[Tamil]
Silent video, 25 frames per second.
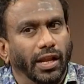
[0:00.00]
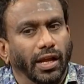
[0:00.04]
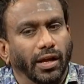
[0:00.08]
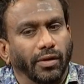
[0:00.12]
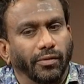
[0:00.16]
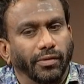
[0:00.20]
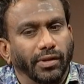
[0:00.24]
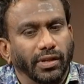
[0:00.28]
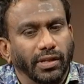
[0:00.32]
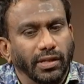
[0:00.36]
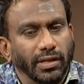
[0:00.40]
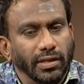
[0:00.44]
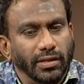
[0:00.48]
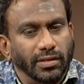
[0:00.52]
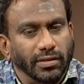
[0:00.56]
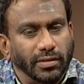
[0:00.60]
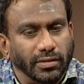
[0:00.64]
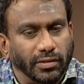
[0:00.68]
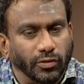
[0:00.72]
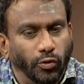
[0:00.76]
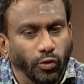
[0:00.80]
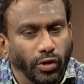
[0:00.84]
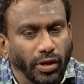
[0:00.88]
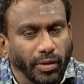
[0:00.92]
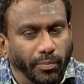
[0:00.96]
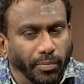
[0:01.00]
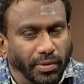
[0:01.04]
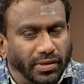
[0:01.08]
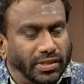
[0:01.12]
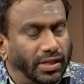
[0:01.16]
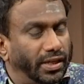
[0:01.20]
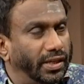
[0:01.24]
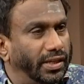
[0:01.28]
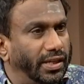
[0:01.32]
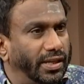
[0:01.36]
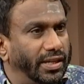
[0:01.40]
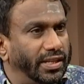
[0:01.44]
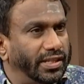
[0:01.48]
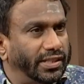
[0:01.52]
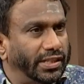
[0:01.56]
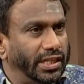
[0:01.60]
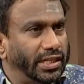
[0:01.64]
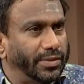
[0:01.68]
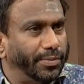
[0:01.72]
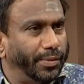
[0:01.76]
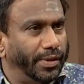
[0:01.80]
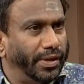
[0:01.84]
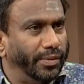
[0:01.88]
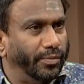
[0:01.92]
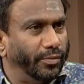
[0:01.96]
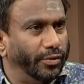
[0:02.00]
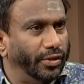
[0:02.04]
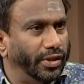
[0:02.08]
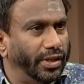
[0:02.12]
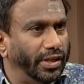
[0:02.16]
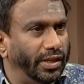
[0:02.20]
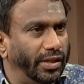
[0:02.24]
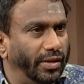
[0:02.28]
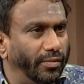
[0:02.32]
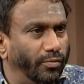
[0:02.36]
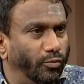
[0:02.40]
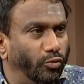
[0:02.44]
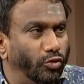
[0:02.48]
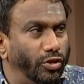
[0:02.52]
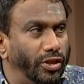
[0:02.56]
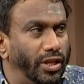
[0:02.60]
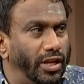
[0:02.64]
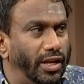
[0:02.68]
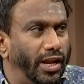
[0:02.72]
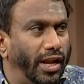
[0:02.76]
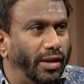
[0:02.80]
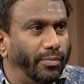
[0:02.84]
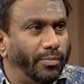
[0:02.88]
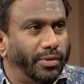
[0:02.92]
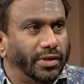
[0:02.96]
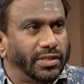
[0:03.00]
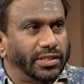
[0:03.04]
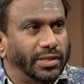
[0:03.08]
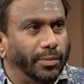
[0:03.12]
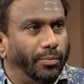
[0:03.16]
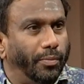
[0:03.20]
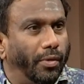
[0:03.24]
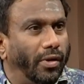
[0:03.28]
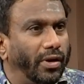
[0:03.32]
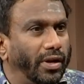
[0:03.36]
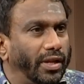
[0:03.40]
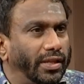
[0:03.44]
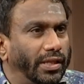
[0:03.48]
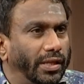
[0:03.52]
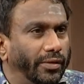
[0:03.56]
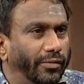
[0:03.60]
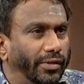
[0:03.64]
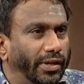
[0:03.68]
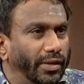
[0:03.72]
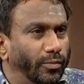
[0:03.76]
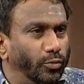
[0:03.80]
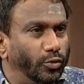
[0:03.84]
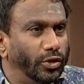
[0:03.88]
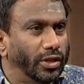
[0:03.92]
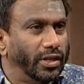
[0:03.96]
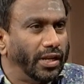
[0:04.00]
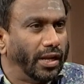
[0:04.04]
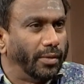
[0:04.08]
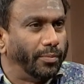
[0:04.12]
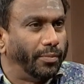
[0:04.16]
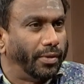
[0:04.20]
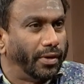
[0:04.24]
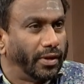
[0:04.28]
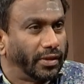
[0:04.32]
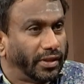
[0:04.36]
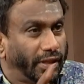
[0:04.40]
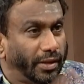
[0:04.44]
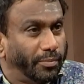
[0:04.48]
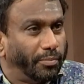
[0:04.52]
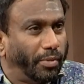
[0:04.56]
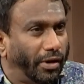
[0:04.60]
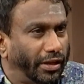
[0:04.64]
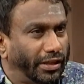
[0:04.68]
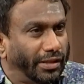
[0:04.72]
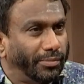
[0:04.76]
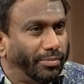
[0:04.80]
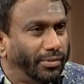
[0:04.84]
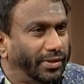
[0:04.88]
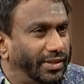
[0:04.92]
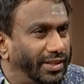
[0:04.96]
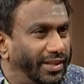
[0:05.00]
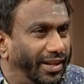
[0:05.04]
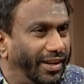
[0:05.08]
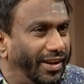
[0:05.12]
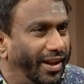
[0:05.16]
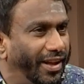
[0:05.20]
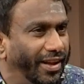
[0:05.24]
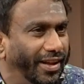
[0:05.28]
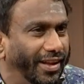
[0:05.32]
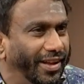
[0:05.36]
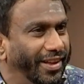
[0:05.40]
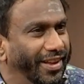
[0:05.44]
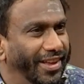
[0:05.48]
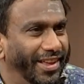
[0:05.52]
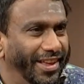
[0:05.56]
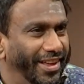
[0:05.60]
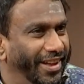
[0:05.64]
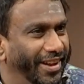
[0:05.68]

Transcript: நான் வந்து ஸ்கூலில் பசங்கிட்ட டிஸ்கஸ் பண்ணும்போது முந்த நாள் படித்த பாடத்தை விட முந்த நாள் படத்தை படத்தை பற்றி தான் நான்